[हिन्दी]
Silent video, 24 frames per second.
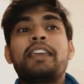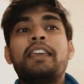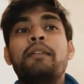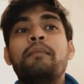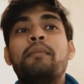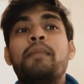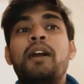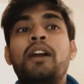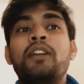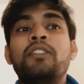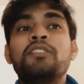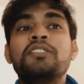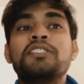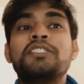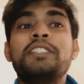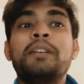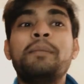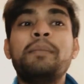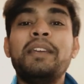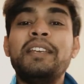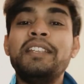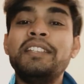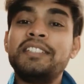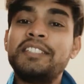कि मानो
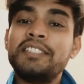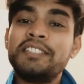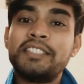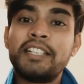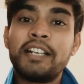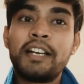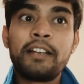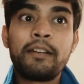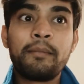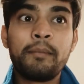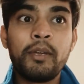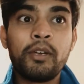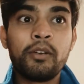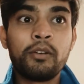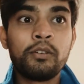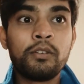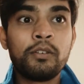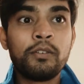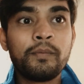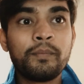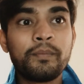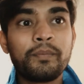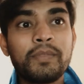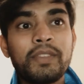सब इंतज़ार में हो
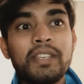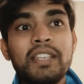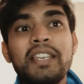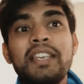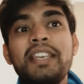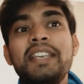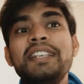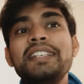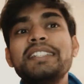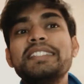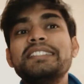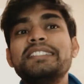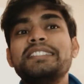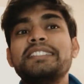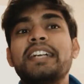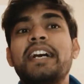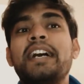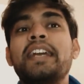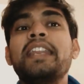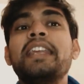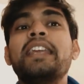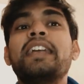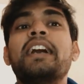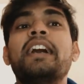कि
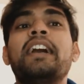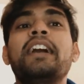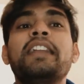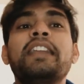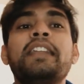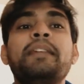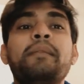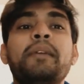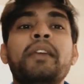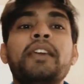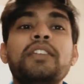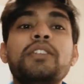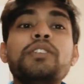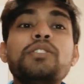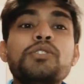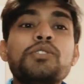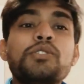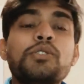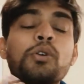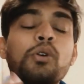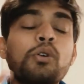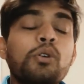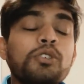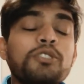सारी कहानी में
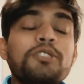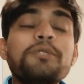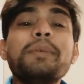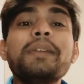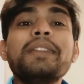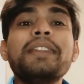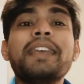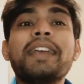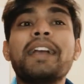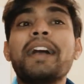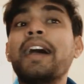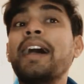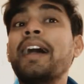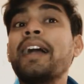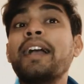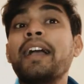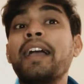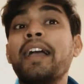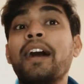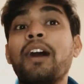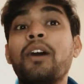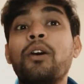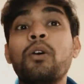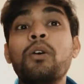जो कुछ भी दिखाया
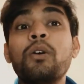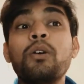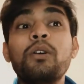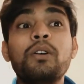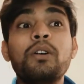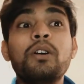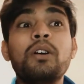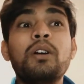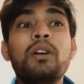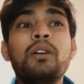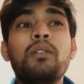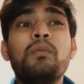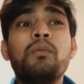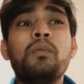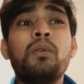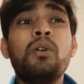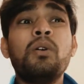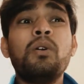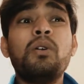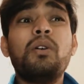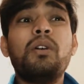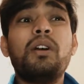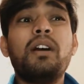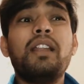गया हो वो
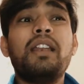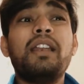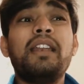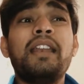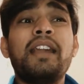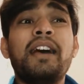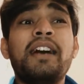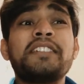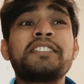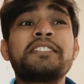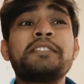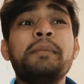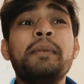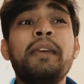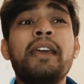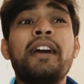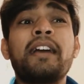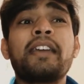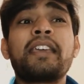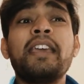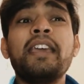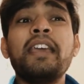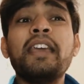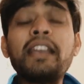लास्ट में
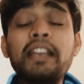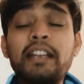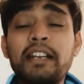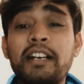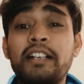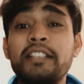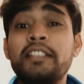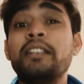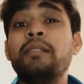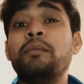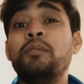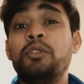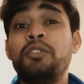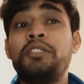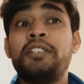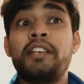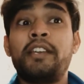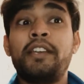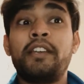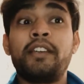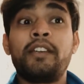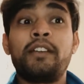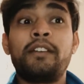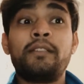आके ख़त्म हो
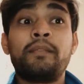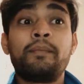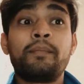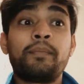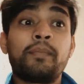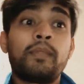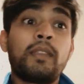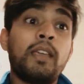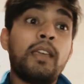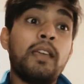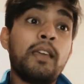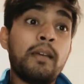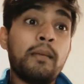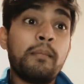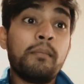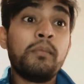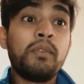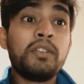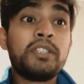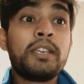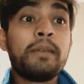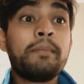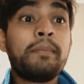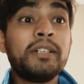जाएगा
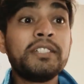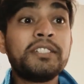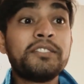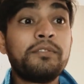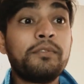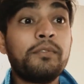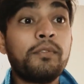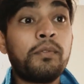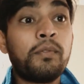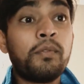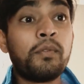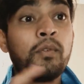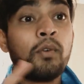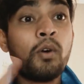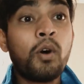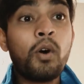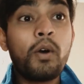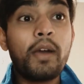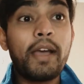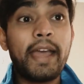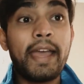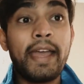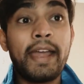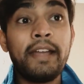मुझे बस
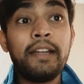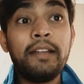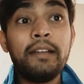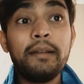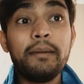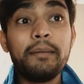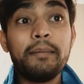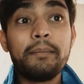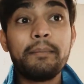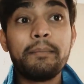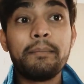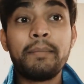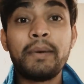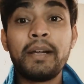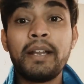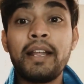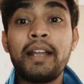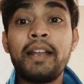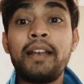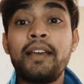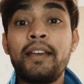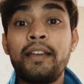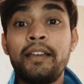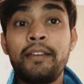वो एंड
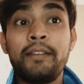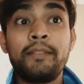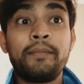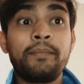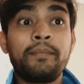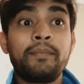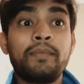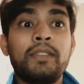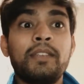बनाना है